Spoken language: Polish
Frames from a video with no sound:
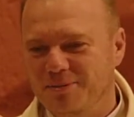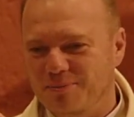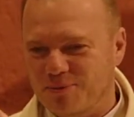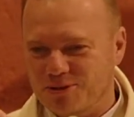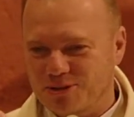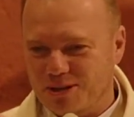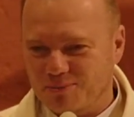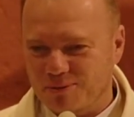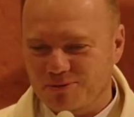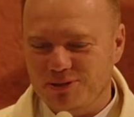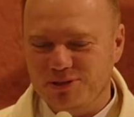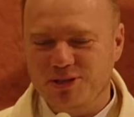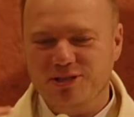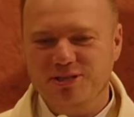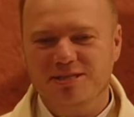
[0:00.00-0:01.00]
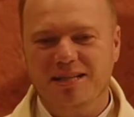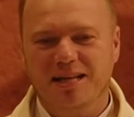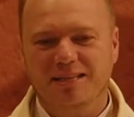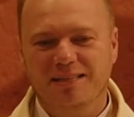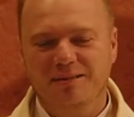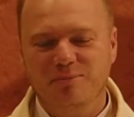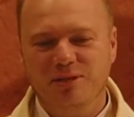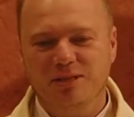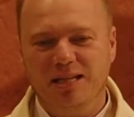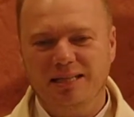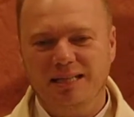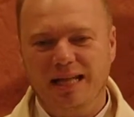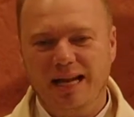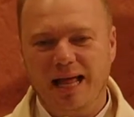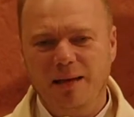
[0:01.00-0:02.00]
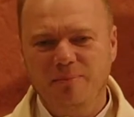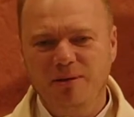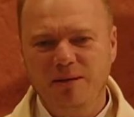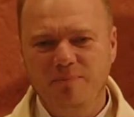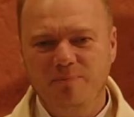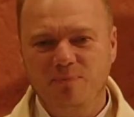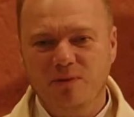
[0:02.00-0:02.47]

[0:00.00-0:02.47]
można powiedzieć, z takimi detalami.